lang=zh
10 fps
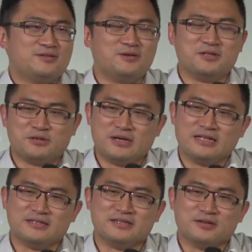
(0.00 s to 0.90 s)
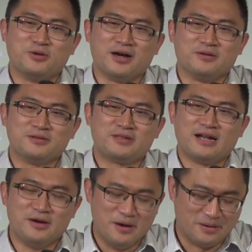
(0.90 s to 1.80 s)
就很觉得很奇怪，我就打
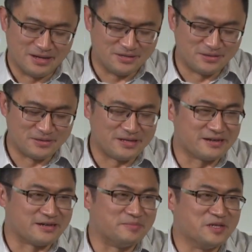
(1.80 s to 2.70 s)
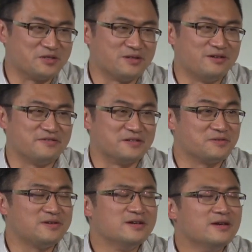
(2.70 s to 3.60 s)
电话去那个 admission office
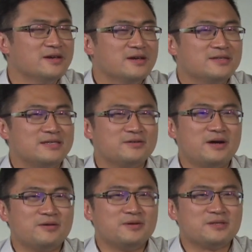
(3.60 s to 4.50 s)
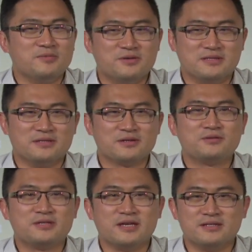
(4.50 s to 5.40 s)
说，奇怪，为什么我只能够
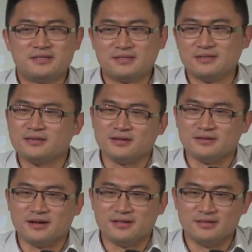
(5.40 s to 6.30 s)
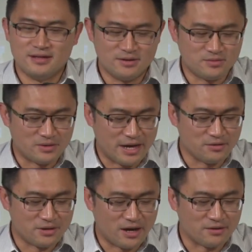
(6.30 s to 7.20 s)
填四个人？那我还
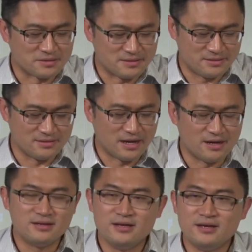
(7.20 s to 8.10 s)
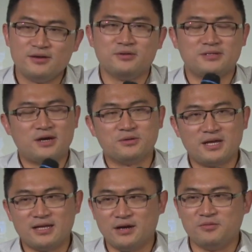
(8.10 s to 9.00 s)
有老四啊，那我教我
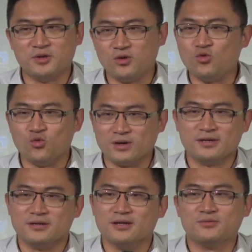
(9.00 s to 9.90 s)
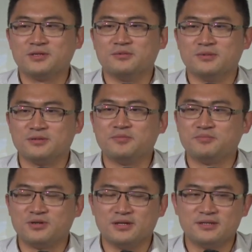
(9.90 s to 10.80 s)
太太，我们有五个人，为什么都
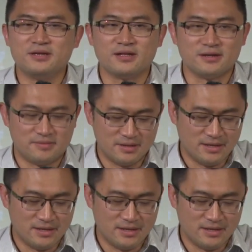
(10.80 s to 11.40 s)
不能填呢？